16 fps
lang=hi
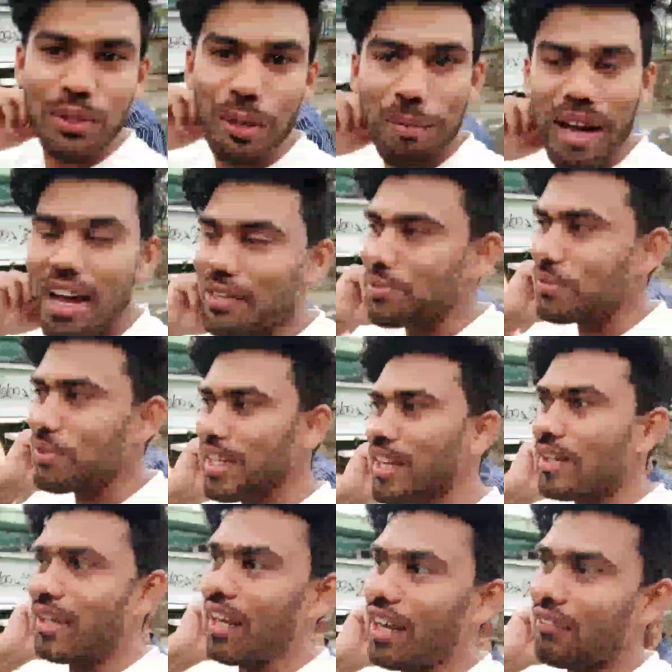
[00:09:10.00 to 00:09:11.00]
सो हम आ चुके
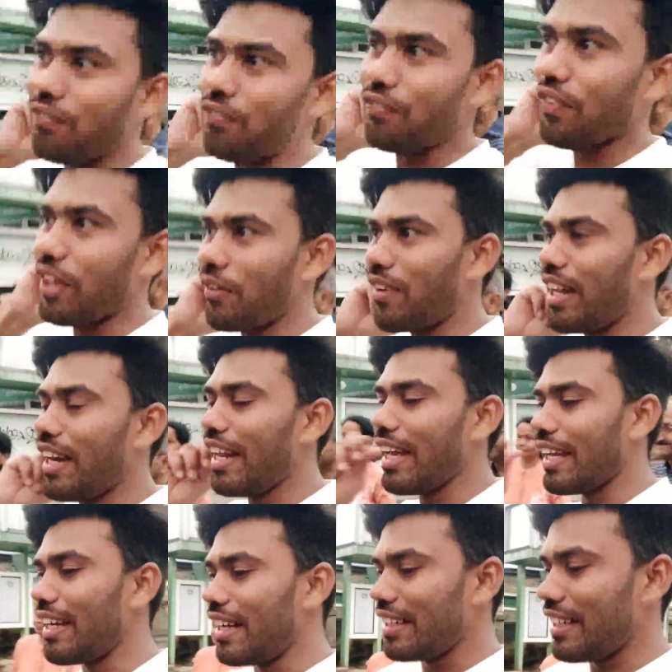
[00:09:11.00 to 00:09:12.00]

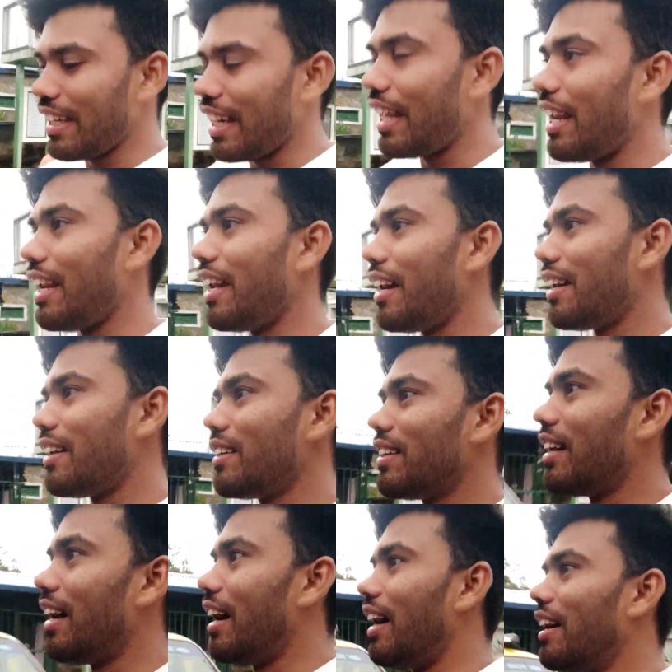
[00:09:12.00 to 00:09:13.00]
हैं ये
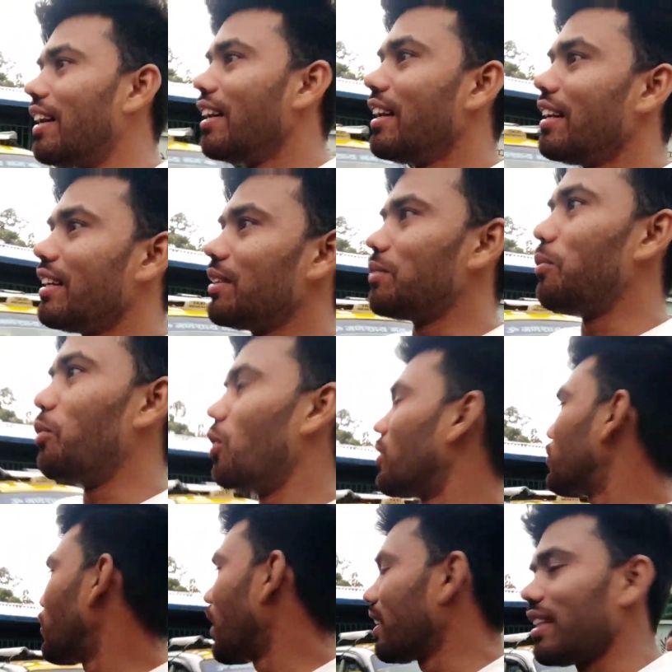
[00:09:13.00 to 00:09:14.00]
हाँ,
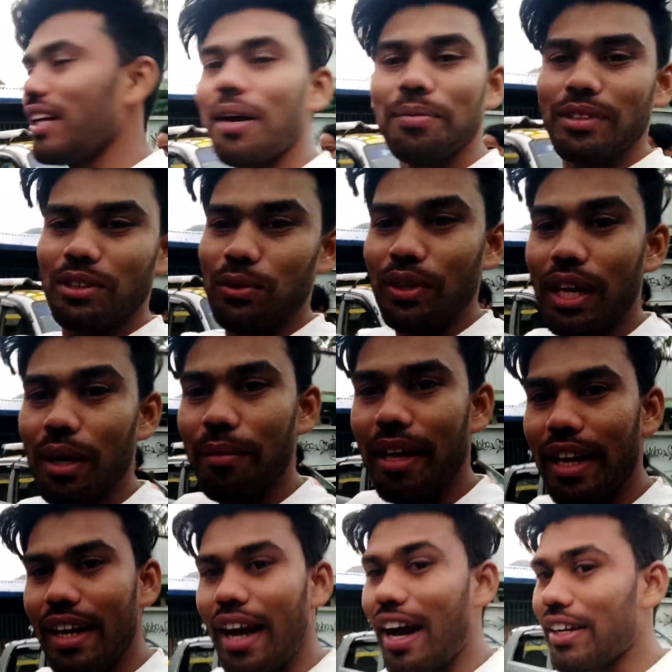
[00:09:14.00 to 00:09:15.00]
बोल तो रहा था आपसे तो ये
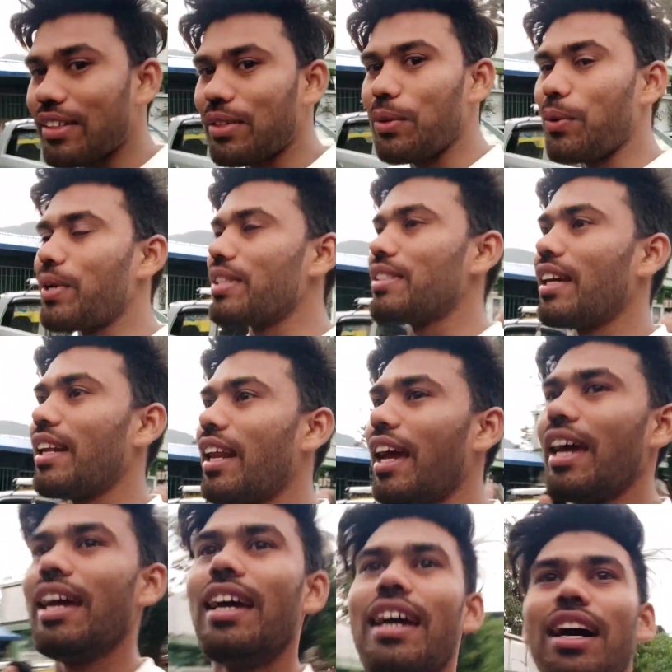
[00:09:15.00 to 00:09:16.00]
हमारी लास्ट लोकेशन
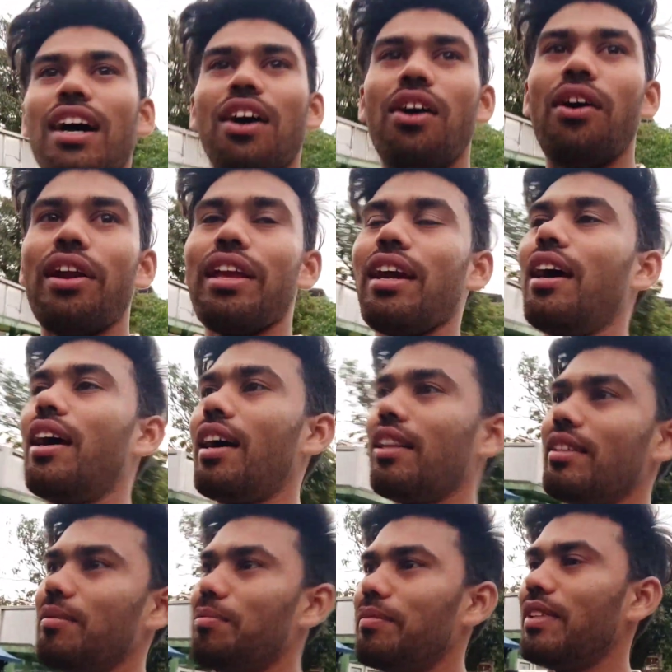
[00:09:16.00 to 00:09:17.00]
है और
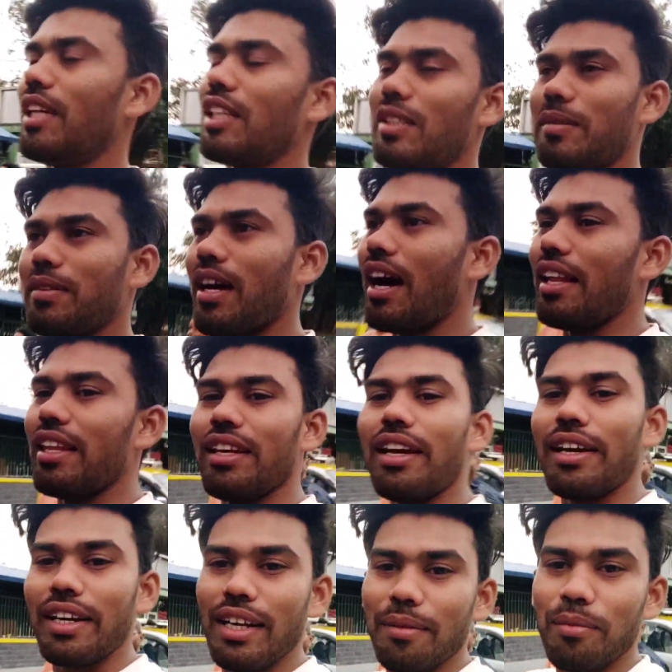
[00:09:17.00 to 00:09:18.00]
यहाँ दस
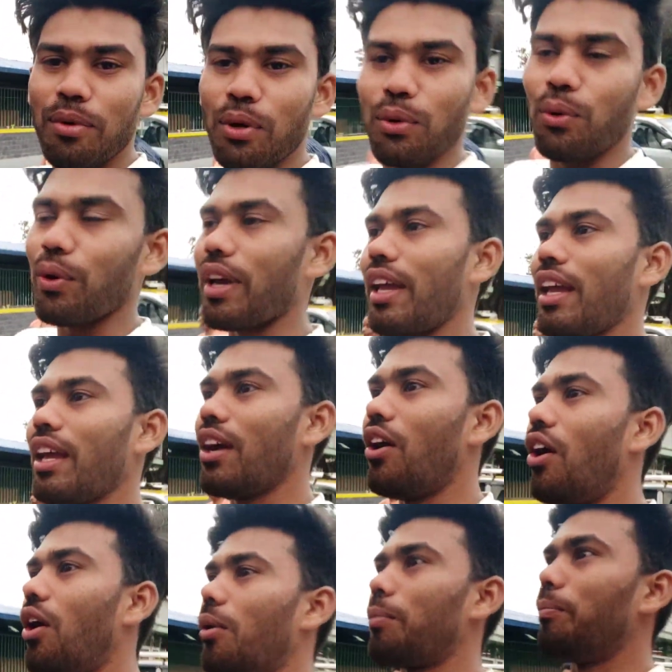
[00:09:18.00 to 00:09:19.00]
आधे घंटे हम लोग रुकेंगे
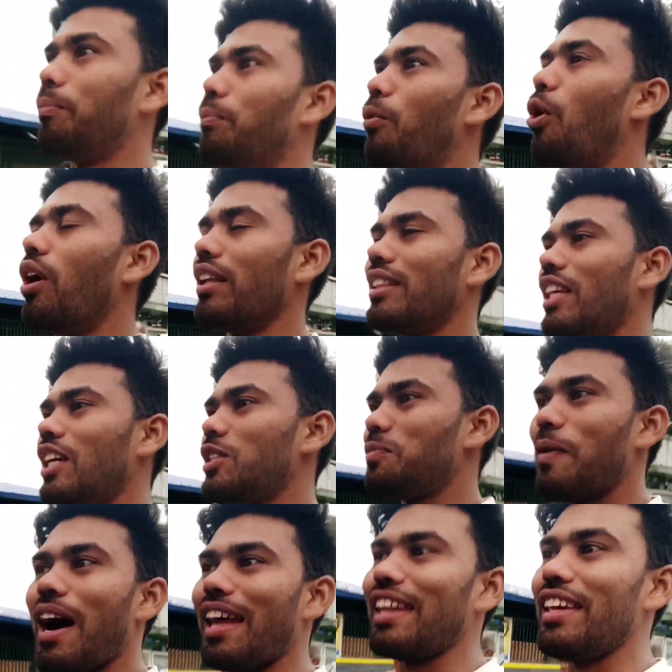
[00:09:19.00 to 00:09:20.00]
और बहुत
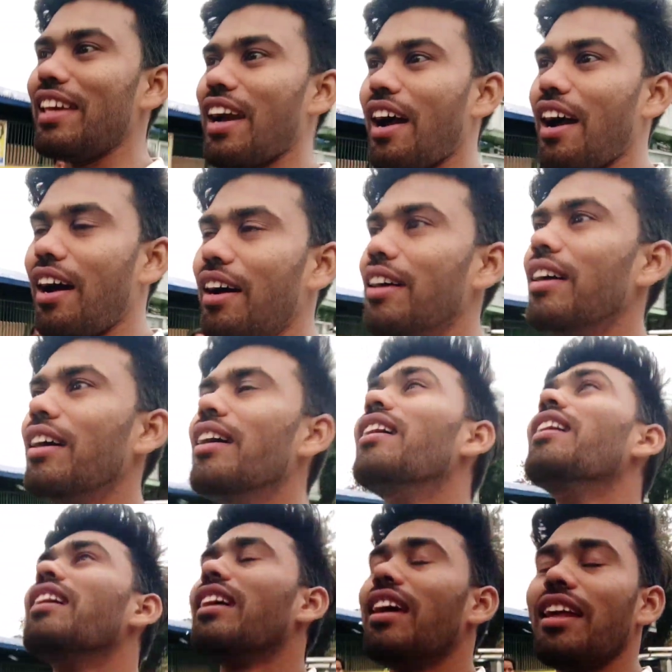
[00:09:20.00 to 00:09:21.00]
तेज पानी यहाँ
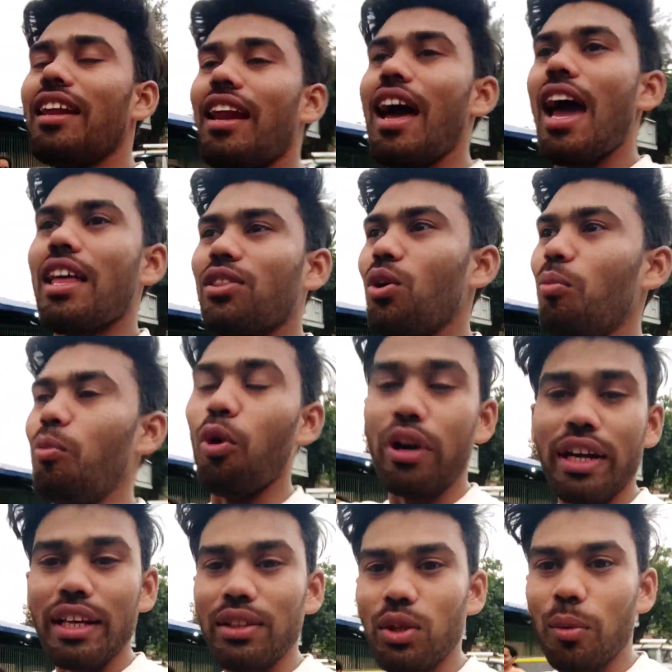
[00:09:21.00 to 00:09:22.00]
गिर रहा है तो
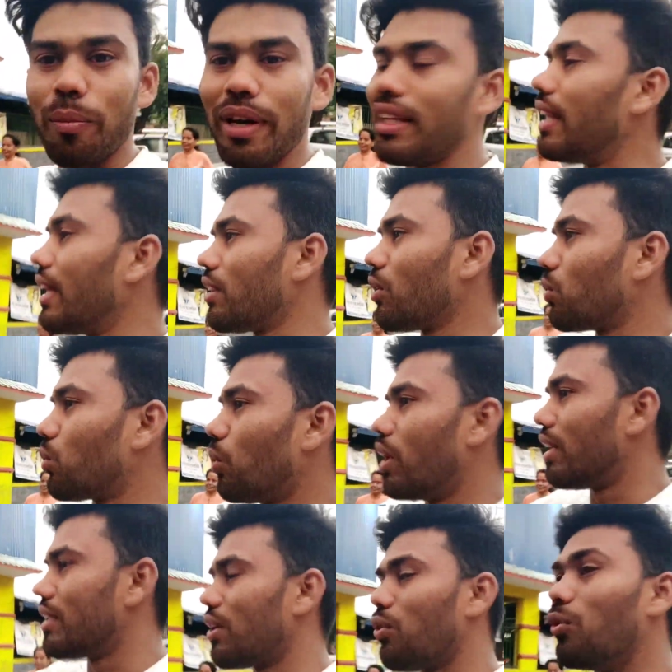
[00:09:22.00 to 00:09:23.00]
बोटिंग तो बंद है तो
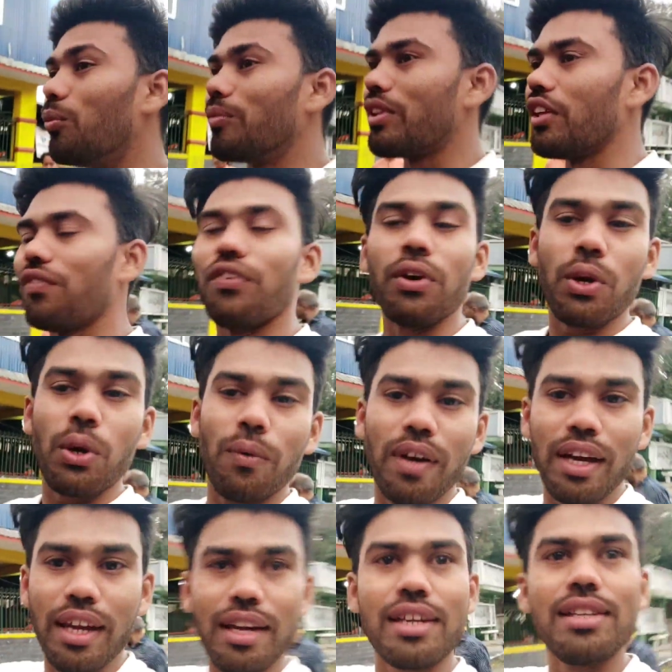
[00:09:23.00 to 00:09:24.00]
थोड़ा सा घूमते हैं फोटो
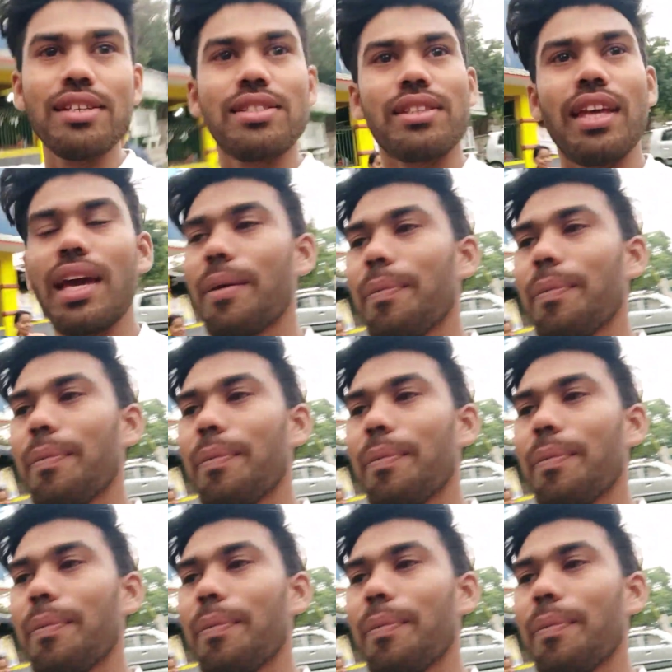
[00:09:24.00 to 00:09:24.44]
वगैरह खींचते